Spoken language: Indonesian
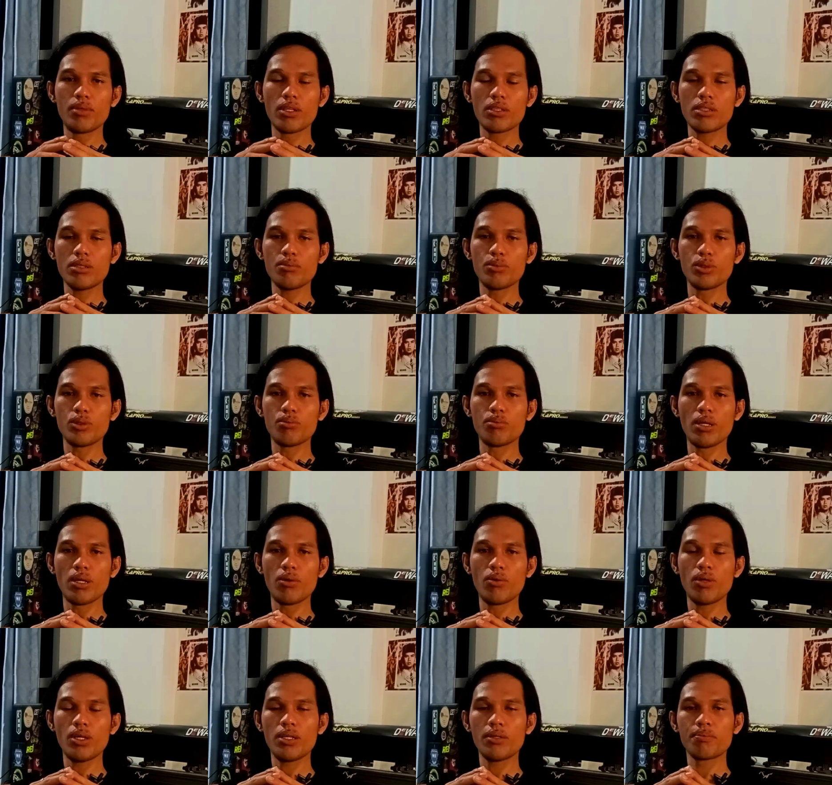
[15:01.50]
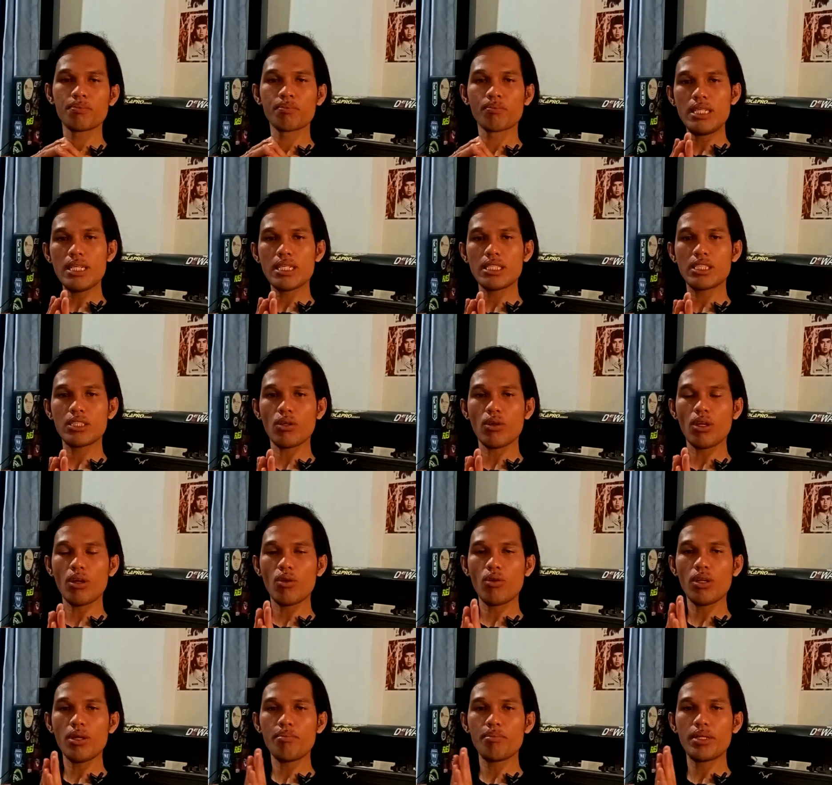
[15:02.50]
klip tersebut bahwa dia
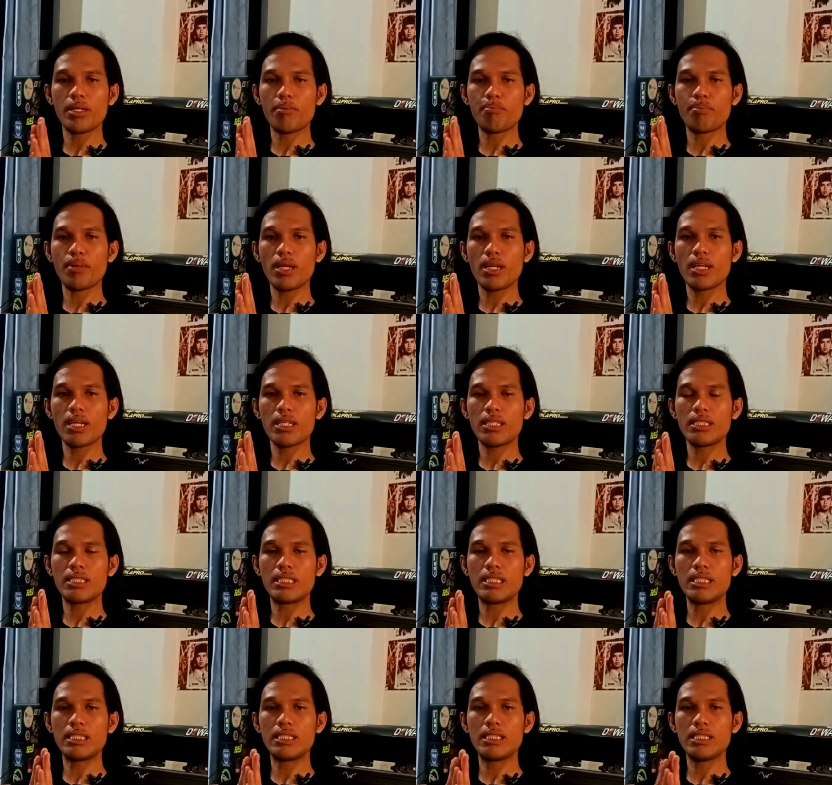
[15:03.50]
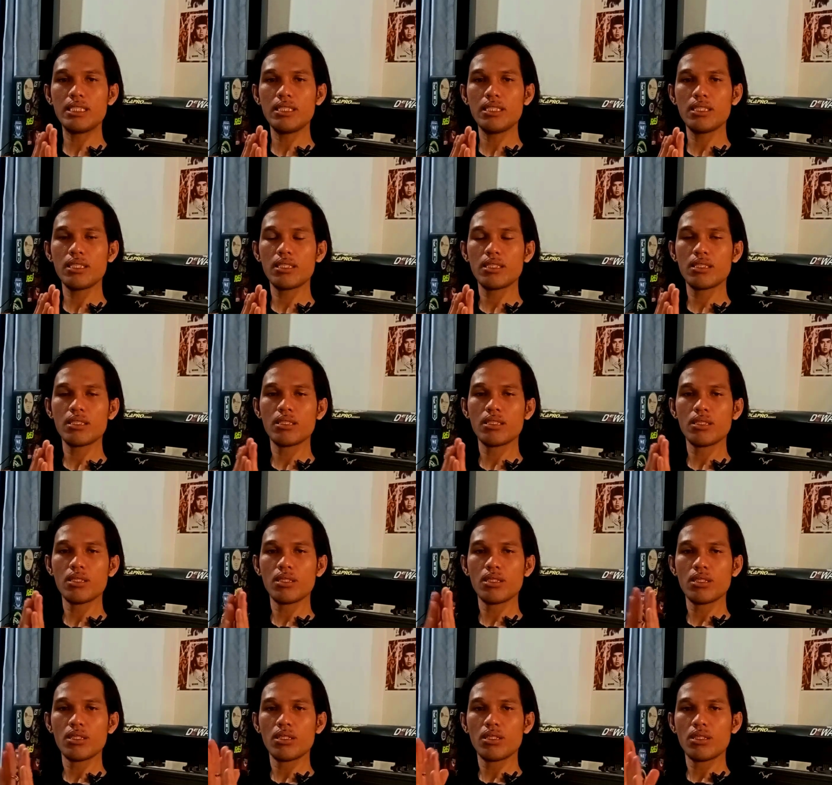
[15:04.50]
seolah-olah menampilkan sisi
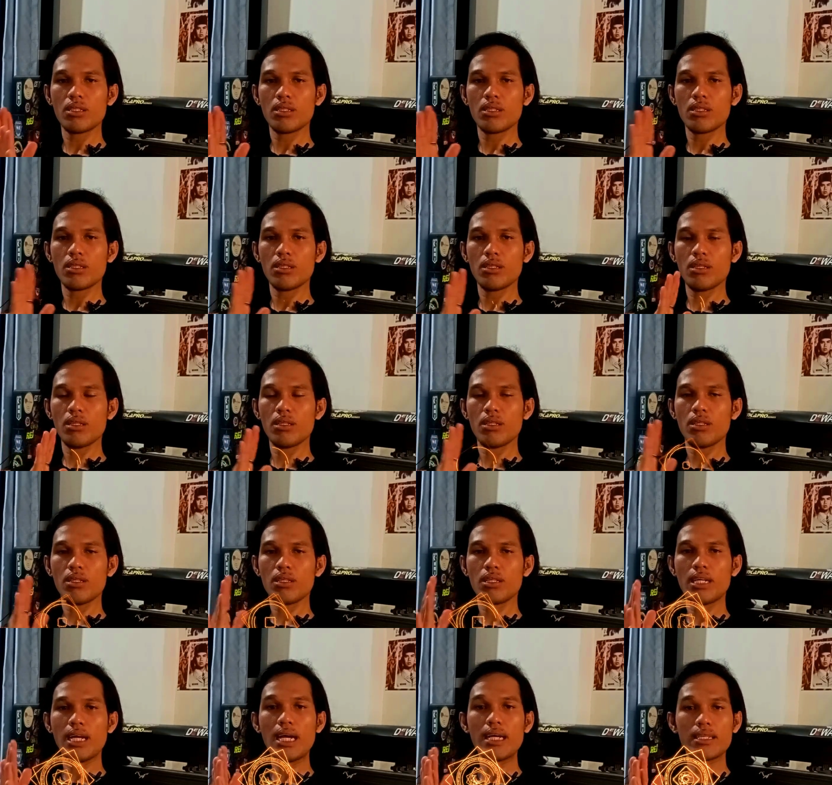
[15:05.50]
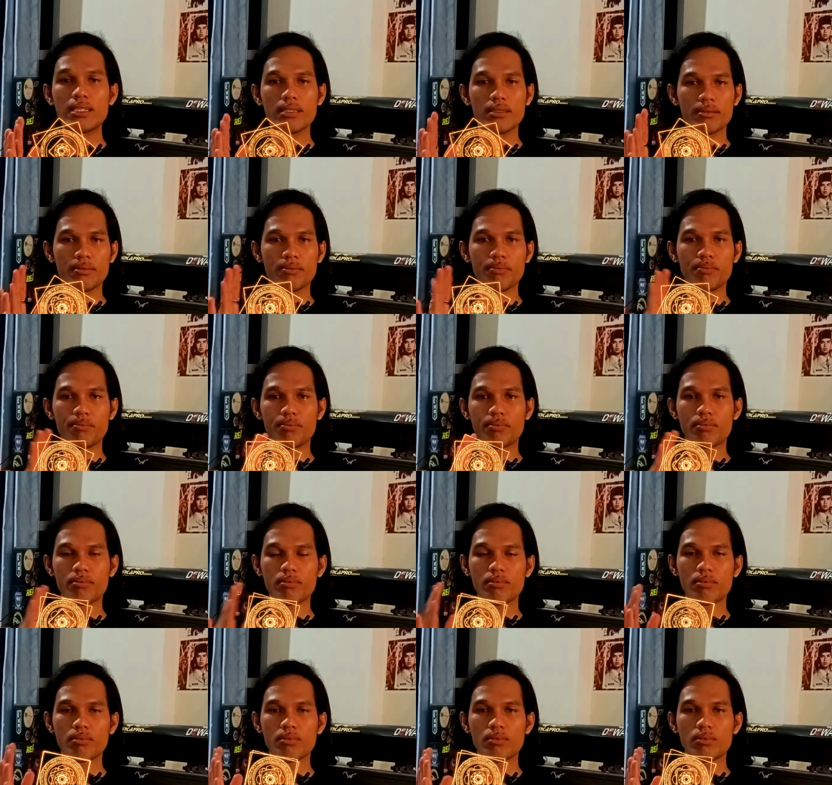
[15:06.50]
uh, gang
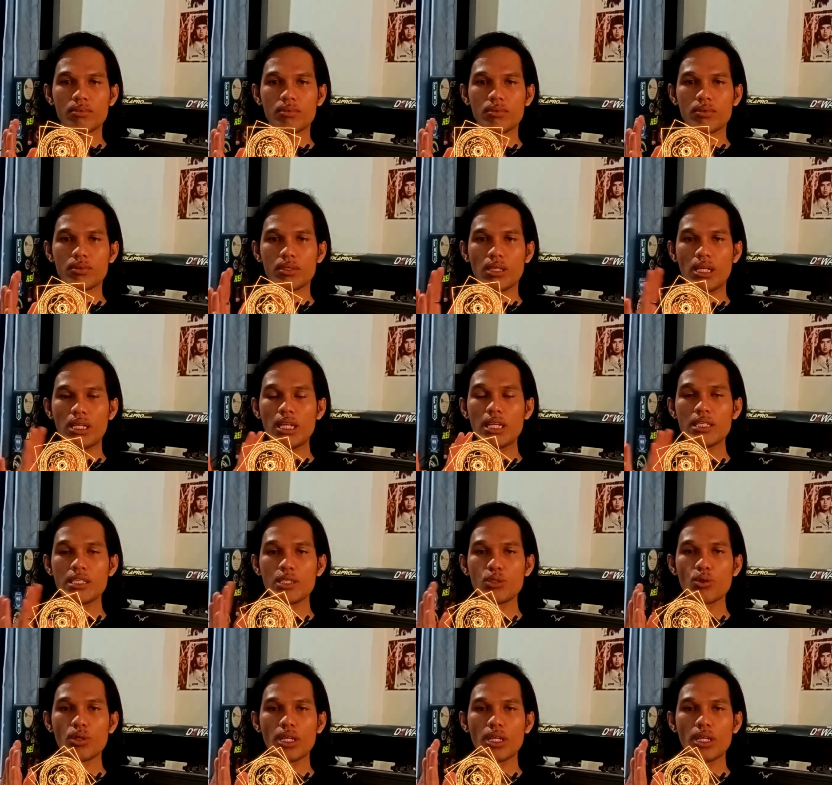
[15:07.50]
karena di